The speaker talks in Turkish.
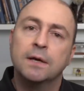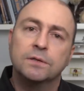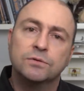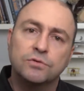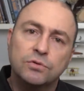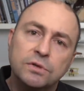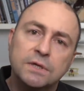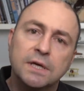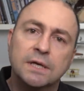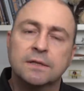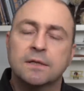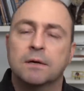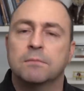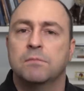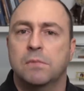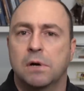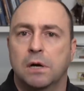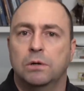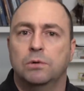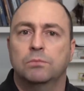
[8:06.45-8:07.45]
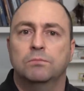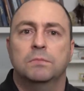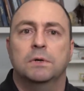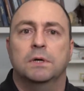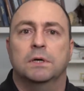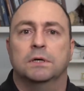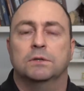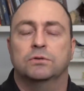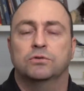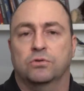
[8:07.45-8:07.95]
Türkiye'nin de malum
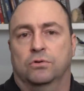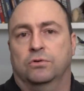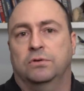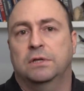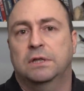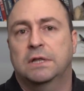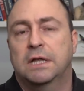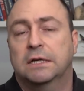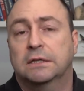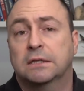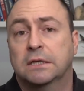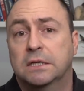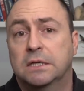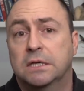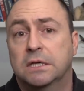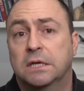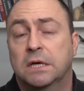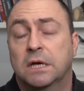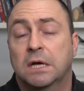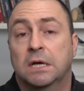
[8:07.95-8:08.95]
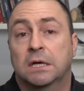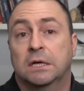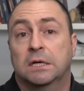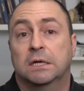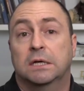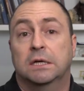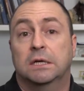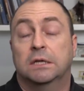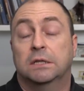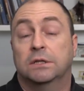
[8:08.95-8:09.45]
son yıllardaki
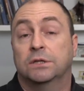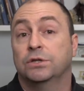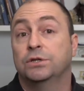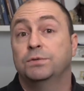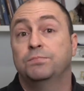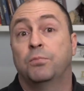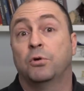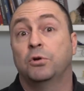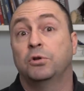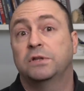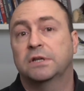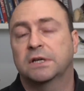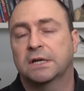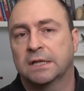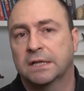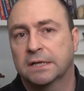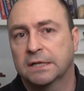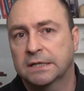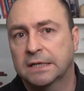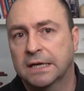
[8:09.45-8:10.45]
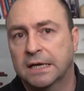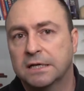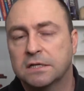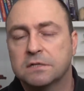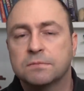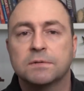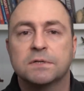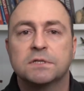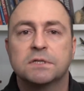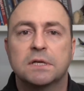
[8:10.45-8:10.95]
e, dış politikaların
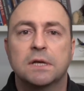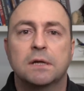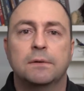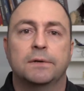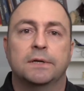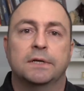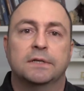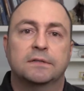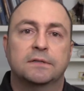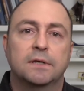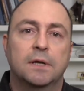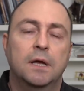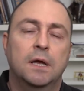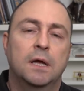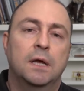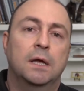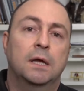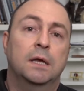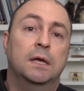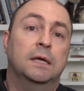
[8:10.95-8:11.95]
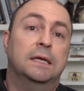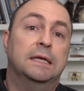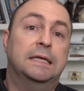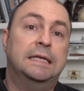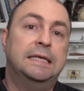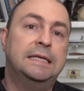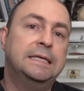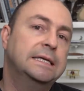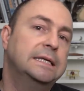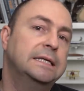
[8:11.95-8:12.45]
gelişmesiyle birlikte
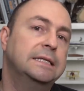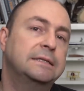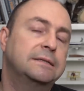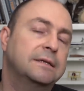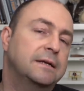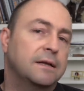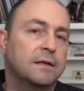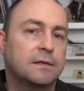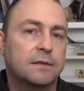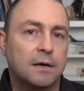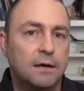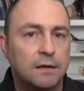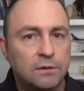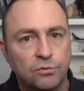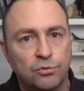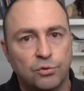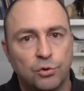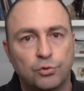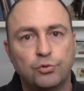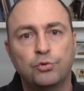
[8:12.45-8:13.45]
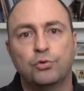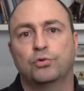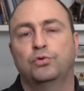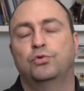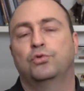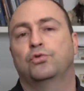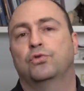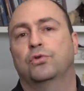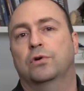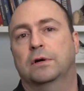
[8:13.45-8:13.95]
İngiltere daha nötr
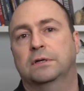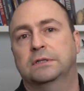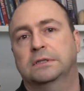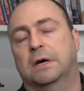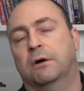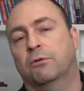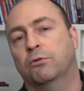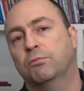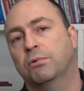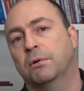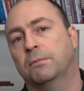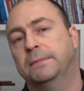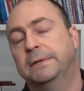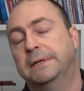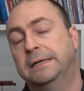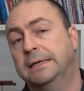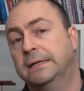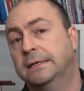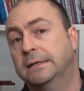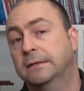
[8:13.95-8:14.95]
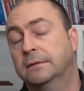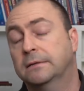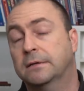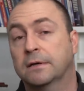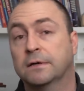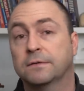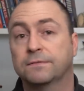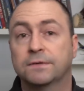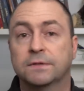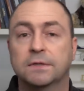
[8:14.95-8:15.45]
duruyor. İşte Avrupa Birliği'nin
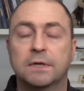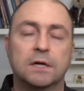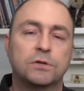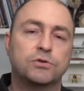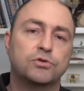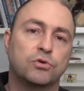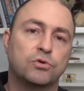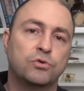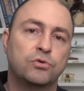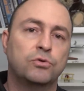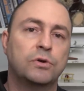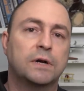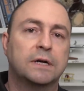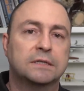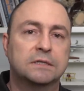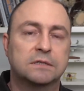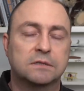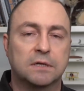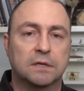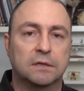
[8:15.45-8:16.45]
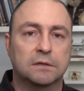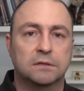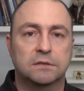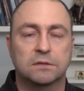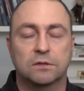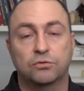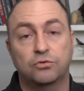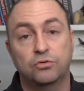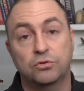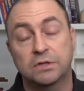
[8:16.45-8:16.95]
tarafı daha çok Yunanistan,
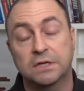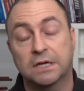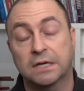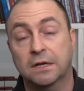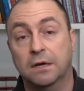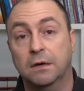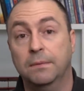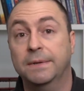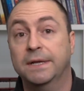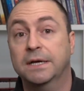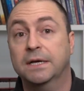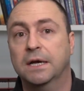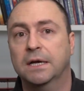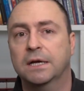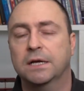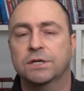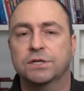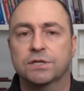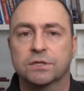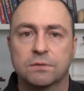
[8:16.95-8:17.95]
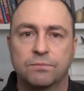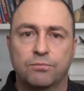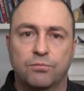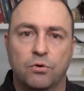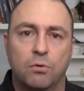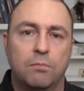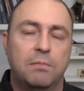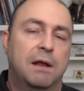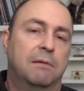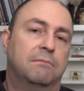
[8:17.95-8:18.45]
işte Türkiye'nin Amerika ile yaşadığı
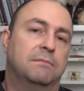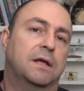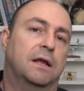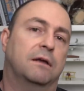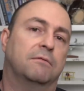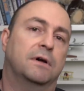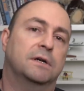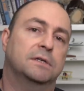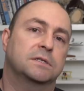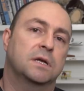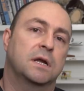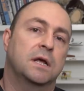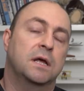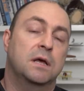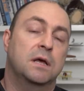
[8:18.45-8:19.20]
problemler var.